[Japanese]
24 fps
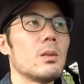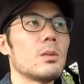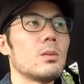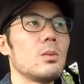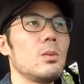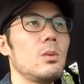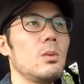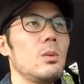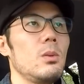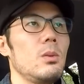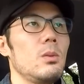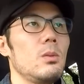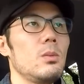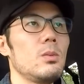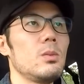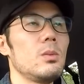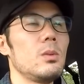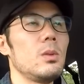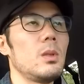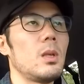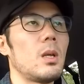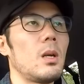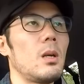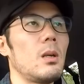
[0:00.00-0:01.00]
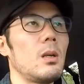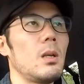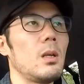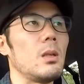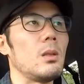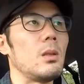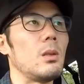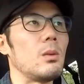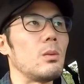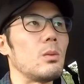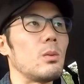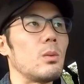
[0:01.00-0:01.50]
そういうふうに考え
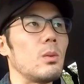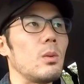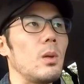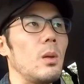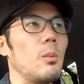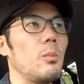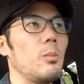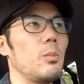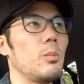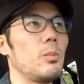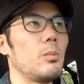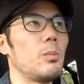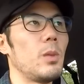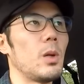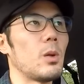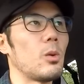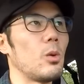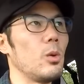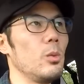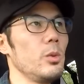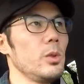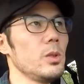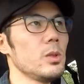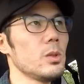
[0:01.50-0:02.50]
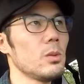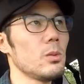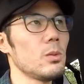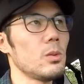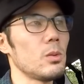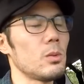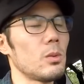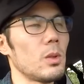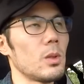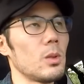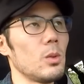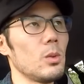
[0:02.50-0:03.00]
ていくとや、まあ、こミュ障の
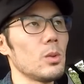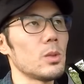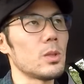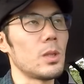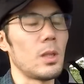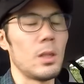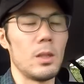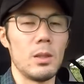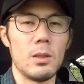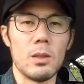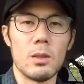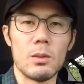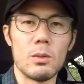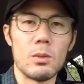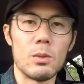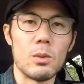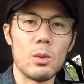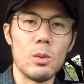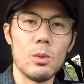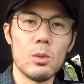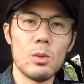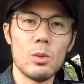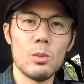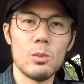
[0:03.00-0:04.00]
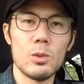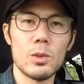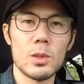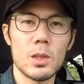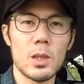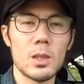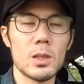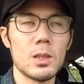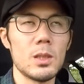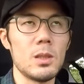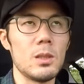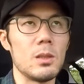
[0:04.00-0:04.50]
人はどうしたらいいんだっていうと本当
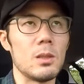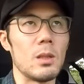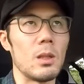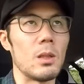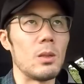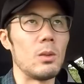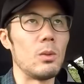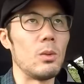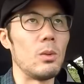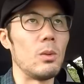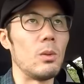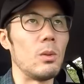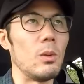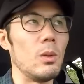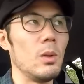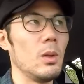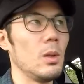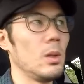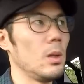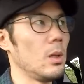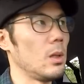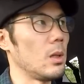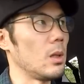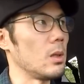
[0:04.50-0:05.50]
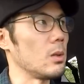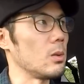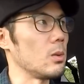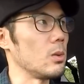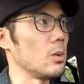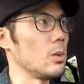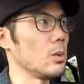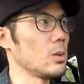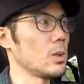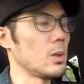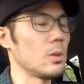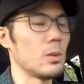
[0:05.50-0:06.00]
難しいんだけどあ
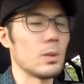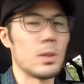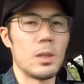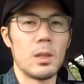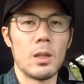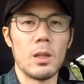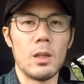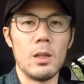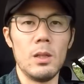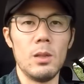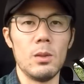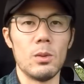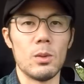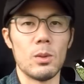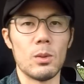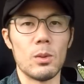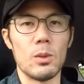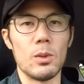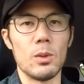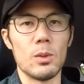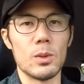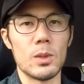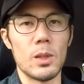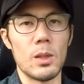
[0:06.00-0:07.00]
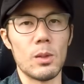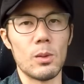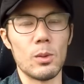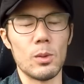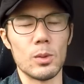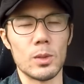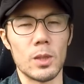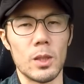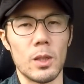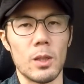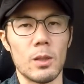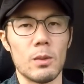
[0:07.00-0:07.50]
の与謝野さんがいい男養成
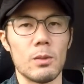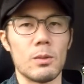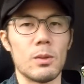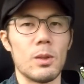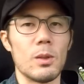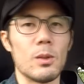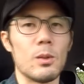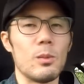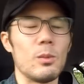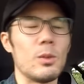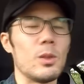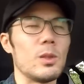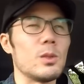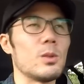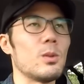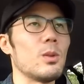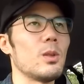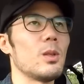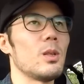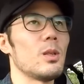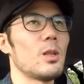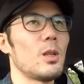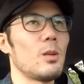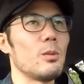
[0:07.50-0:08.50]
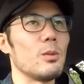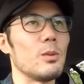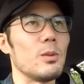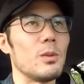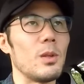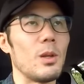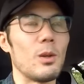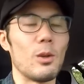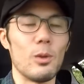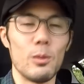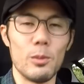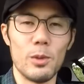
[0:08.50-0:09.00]
講座やってくれると思うんでそれで多分
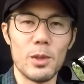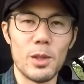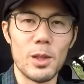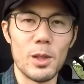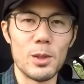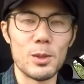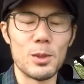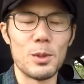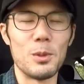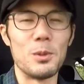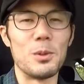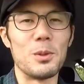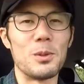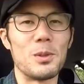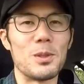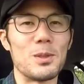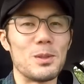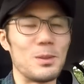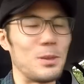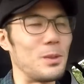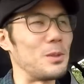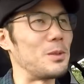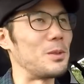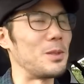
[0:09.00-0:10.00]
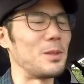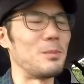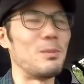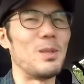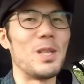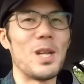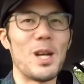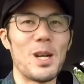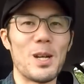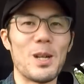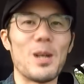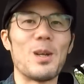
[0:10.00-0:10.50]
ねコミュニケーション力がすごく
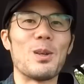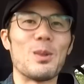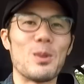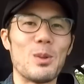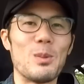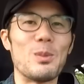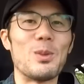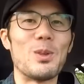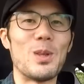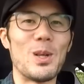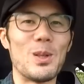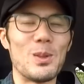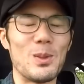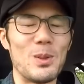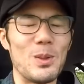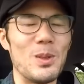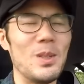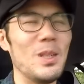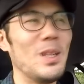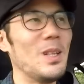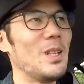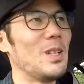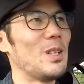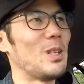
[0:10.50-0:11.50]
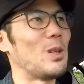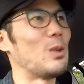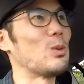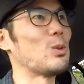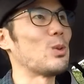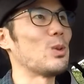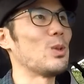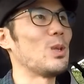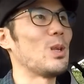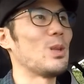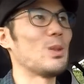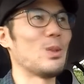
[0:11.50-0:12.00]
磨かれると思うあの本
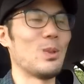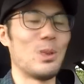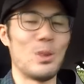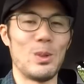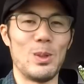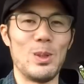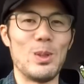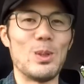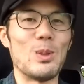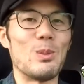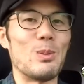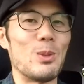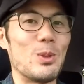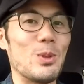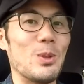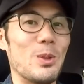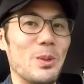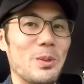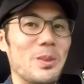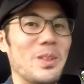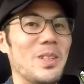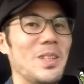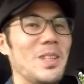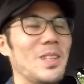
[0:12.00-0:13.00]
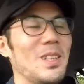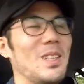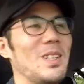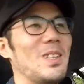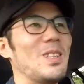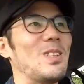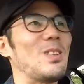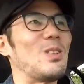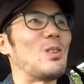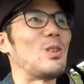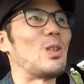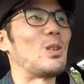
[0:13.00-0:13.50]
当にあの人いいと思うよ
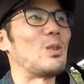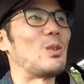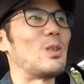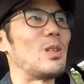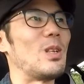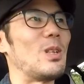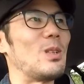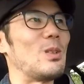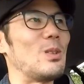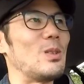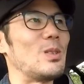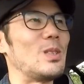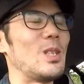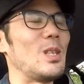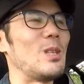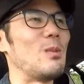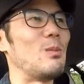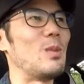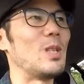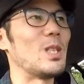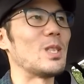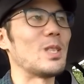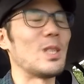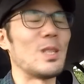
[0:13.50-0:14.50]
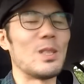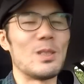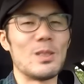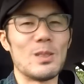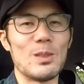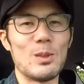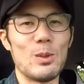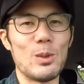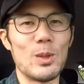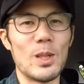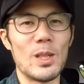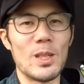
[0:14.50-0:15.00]
きっとなのであのぜひ皆さん
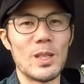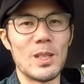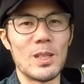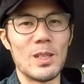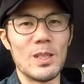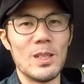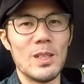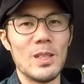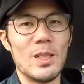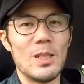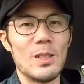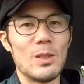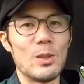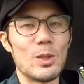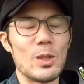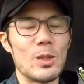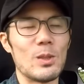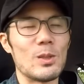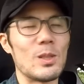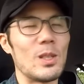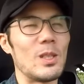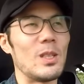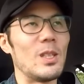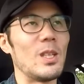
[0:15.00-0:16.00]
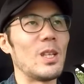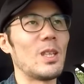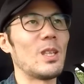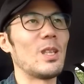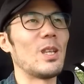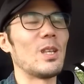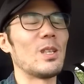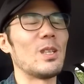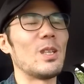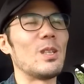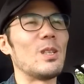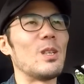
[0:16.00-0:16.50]
相談与謝野さんにやっ
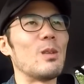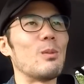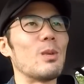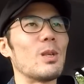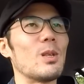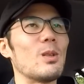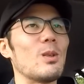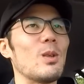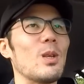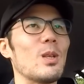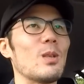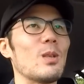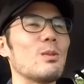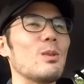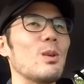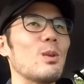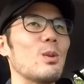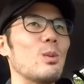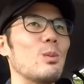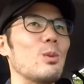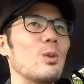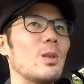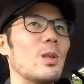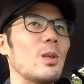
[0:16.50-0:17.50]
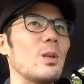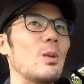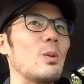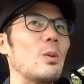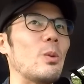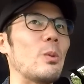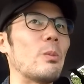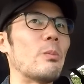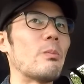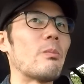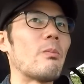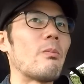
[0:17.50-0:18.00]
てやってっていうかきっとくれると思うんだけ
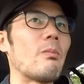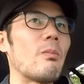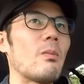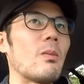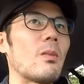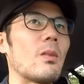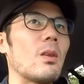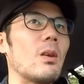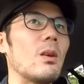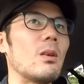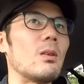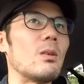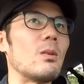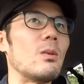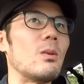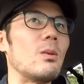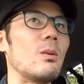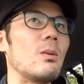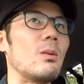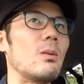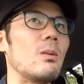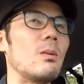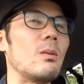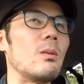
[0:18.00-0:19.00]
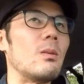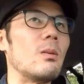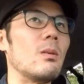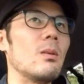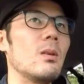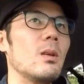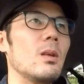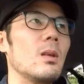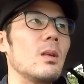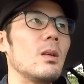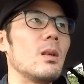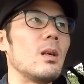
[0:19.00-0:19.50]
どあ
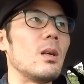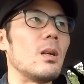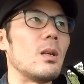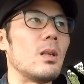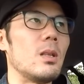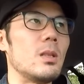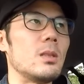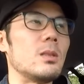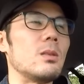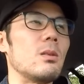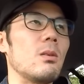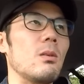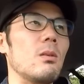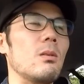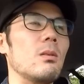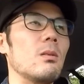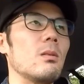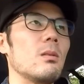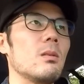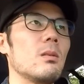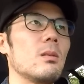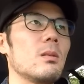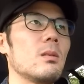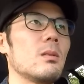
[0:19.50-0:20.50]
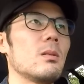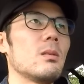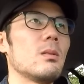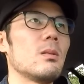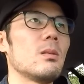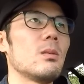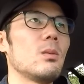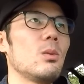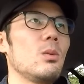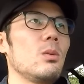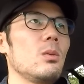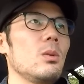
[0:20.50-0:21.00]
のー、あれですよ
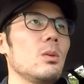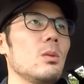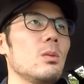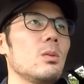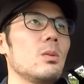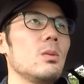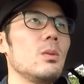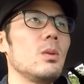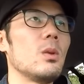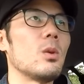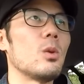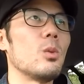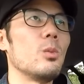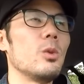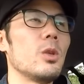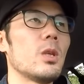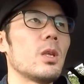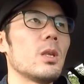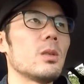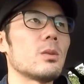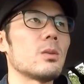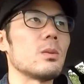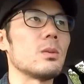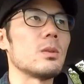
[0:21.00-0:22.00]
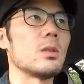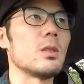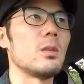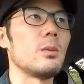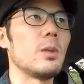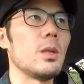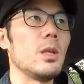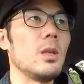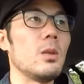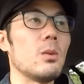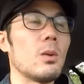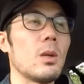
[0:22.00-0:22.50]
どういうふうにコミュニケーションすれ
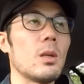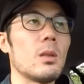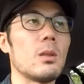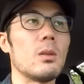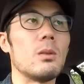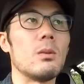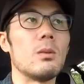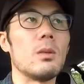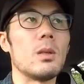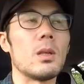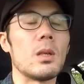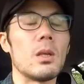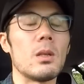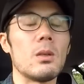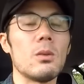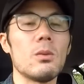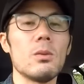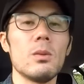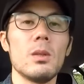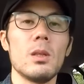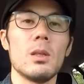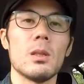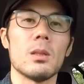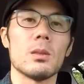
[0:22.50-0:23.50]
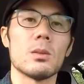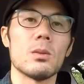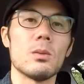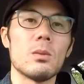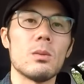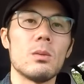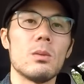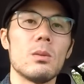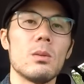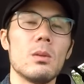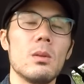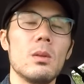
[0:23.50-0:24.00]
ばいいのかっていうのは結局ねそ
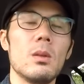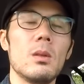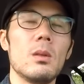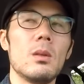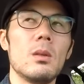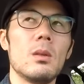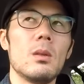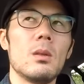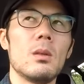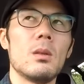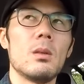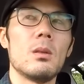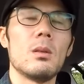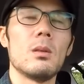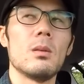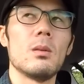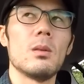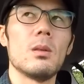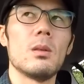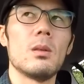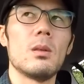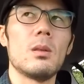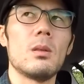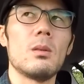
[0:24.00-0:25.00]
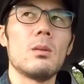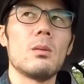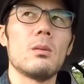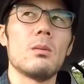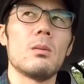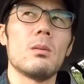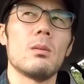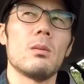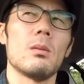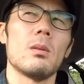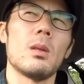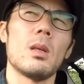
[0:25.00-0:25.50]
のあ
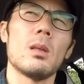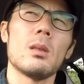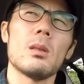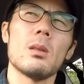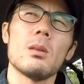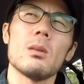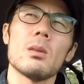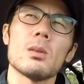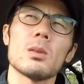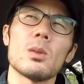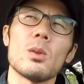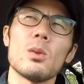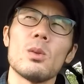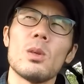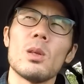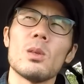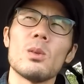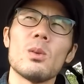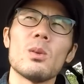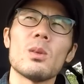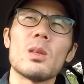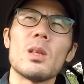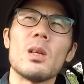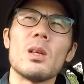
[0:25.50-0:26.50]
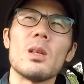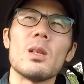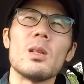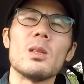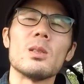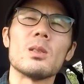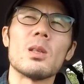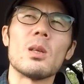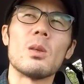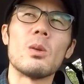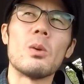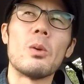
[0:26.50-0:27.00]
の何て言うんだそのあのってあれで
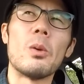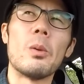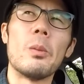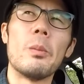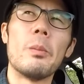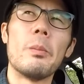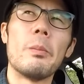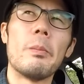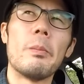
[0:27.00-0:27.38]
すけど